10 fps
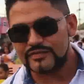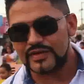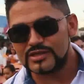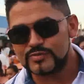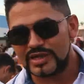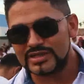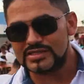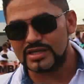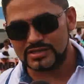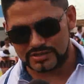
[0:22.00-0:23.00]
infelizmente
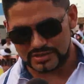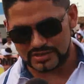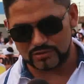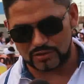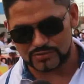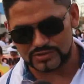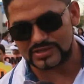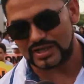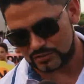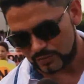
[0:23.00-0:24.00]
a gente, em nossos
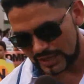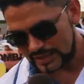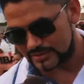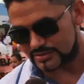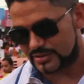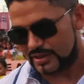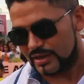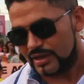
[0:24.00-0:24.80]
dias atuais,